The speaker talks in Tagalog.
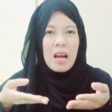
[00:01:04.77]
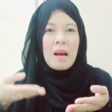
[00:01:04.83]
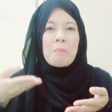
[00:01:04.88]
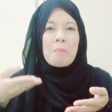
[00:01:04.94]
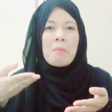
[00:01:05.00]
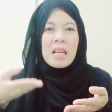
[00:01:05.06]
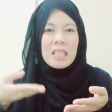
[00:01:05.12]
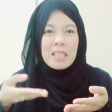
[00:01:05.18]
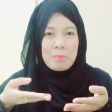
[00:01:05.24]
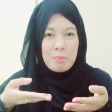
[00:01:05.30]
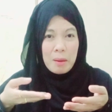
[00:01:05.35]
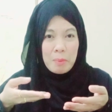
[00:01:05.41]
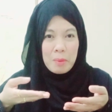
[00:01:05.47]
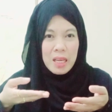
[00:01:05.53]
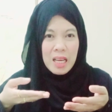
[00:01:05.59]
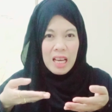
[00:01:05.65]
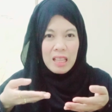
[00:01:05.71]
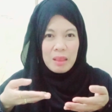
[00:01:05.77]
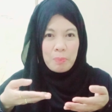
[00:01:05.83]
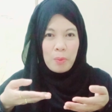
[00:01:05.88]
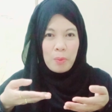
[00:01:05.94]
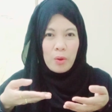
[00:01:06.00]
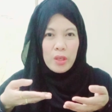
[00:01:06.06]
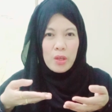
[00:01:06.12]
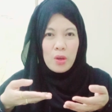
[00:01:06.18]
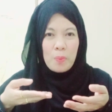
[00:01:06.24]
mas mabigat
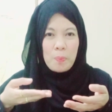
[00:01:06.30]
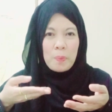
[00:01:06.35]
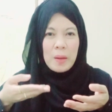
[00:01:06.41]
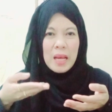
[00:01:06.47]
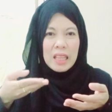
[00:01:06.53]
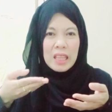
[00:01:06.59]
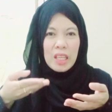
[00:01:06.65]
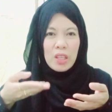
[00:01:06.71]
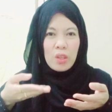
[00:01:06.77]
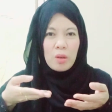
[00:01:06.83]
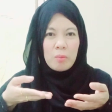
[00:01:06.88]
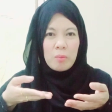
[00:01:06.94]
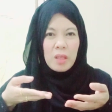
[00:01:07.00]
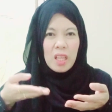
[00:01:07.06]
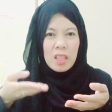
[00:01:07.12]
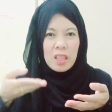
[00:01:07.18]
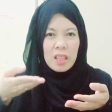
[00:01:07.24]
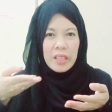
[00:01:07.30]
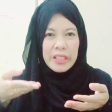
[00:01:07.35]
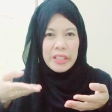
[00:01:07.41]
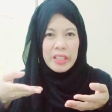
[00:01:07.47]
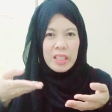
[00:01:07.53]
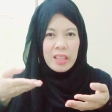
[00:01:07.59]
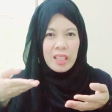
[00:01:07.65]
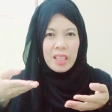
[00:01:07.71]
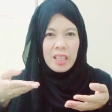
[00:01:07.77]
po yung platinum ng
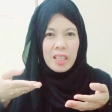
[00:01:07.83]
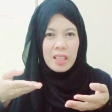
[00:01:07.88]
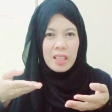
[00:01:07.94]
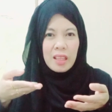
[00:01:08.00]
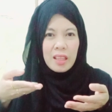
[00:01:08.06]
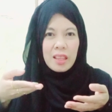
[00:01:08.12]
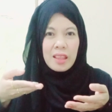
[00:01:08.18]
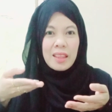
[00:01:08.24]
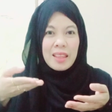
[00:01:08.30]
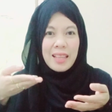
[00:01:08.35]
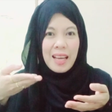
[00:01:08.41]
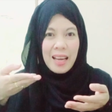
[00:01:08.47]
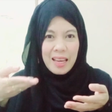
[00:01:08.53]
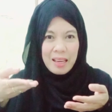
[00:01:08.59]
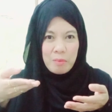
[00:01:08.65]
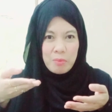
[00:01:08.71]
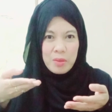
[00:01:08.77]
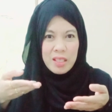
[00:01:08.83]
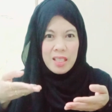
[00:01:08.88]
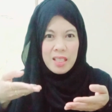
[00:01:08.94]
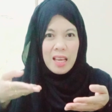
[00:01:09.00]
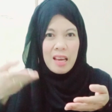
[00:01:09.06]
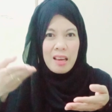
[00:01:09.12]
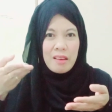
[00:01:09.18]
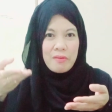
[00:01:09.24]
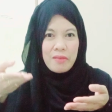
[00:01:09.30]
33 times
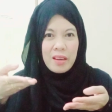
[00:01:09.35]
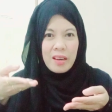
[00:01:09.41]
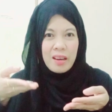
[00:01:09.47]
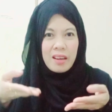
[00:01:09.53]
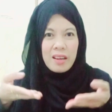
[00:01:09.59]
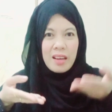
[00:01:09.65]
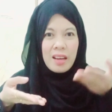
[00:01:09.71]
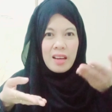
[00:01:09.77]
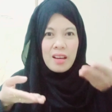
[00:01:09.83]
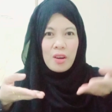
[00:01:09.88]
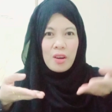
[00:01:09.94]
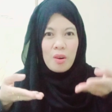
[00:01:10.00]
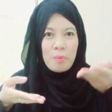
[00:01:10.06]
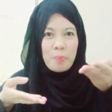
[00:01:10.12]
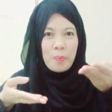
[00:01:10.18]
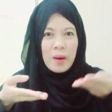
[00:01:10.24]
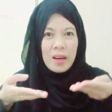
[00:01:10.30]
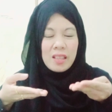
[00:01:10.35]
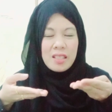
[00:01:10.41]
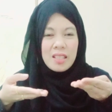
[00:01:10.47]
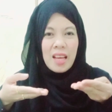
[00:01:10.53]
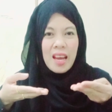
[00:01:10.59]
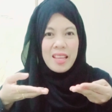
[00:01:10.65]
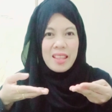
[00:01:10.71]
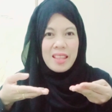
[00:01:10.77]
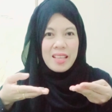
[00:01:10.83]
heavier compared sa
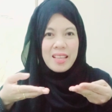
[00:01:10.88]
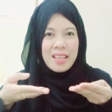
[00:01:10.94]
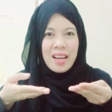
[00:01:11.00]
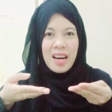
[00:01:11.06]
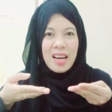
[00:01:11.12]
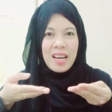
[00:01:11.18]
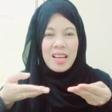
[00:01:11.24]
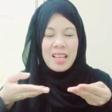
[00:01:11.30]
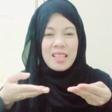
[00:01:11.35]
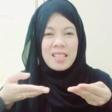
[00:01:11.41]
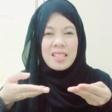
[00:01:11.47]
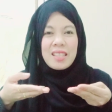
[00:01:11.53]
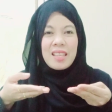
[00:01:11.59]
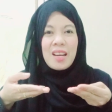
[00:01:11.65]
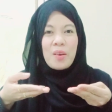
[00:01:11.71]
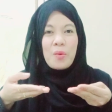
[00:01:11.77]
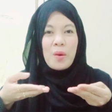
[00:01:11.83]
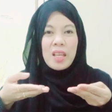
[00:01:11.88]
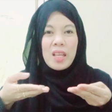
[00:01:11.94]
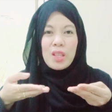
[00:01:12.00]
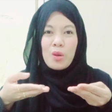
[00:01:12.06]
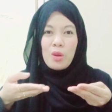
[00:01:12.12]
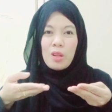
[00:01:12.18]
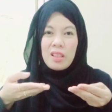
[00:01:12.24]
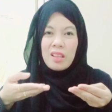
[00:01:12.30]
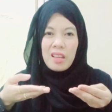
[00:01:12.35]
18 carats na white
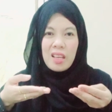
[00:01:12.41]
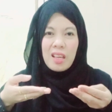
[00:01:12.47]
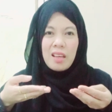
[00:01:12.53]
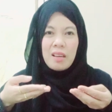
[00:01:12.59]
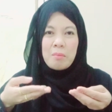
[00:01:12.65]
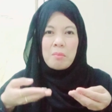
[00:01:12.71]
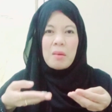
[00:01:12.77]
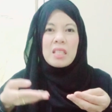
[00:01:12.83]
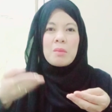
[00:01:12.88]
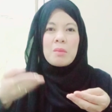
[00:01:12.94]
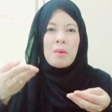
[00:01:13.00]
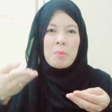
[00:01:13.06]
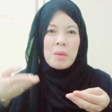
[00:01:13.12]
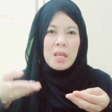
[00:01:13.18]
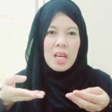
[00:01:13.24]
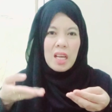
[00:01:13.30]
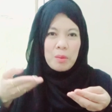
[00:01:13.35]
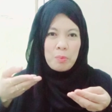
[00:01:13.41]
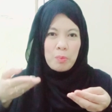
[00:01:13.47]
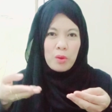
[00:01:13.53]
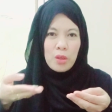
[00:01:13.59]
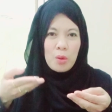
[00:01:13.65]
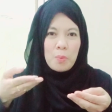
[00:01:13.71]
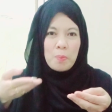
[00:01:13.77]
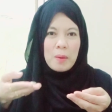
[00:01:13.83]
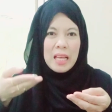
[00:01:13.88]
gold ring. Mas mabigat po
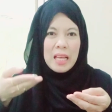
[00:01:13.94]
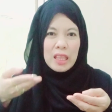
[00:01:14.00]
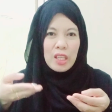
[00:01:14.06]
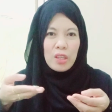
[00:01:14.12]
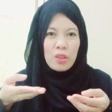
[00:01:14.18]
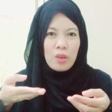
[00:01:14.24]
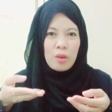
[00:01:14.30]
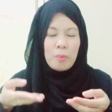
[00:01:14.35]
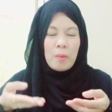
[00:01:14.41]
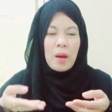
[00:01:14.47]
yung platinum.